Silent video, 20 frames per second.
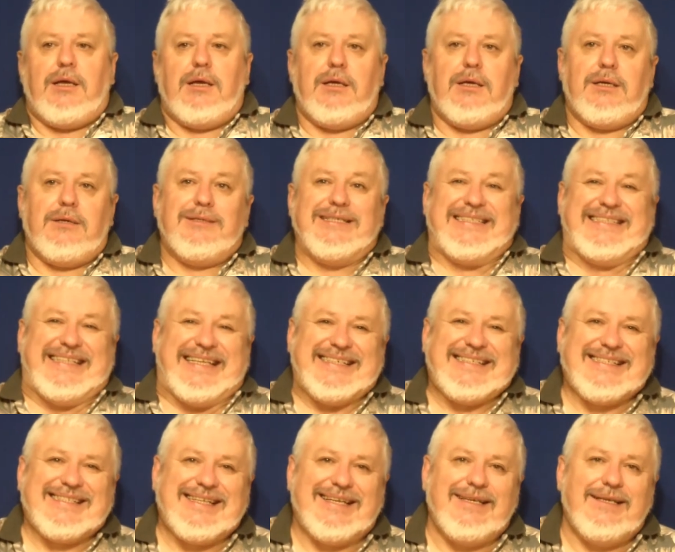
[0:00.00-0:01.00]
Э, за
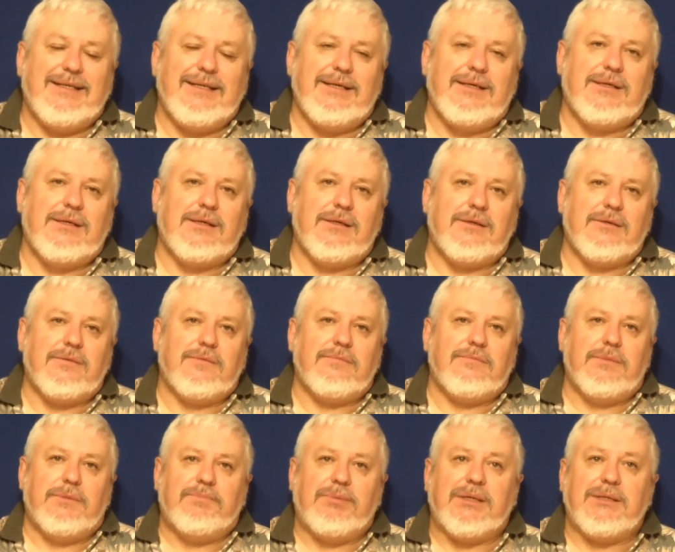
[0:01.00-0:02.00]
остальных
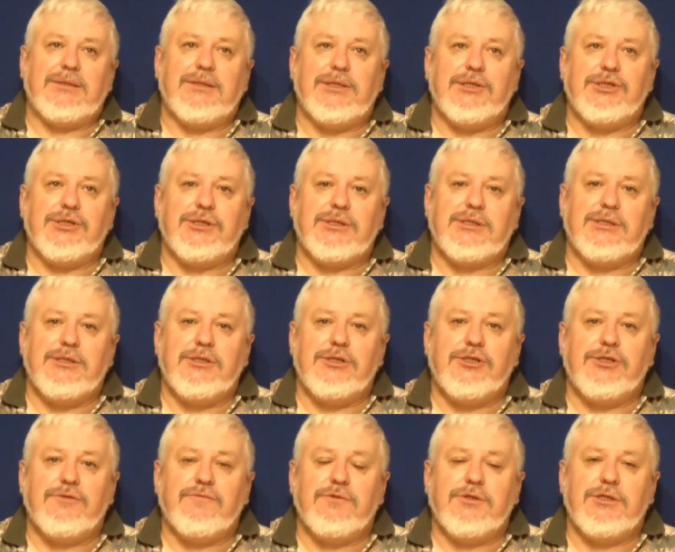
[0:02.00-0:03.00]
мы практически
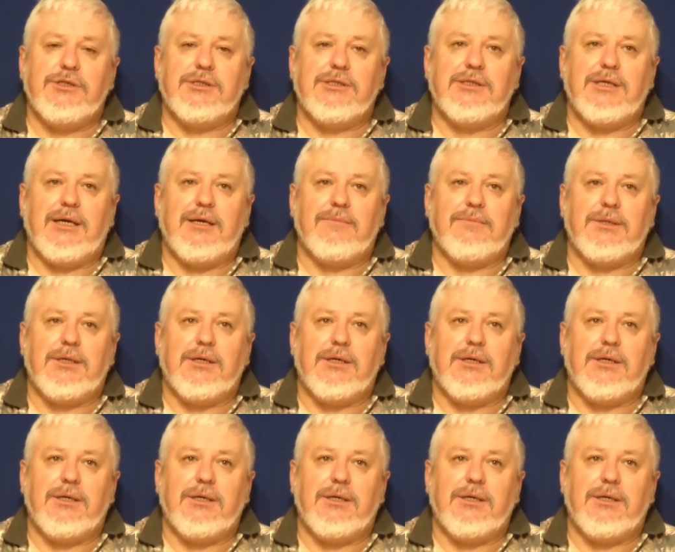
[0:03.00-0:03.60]
ничего не знаем,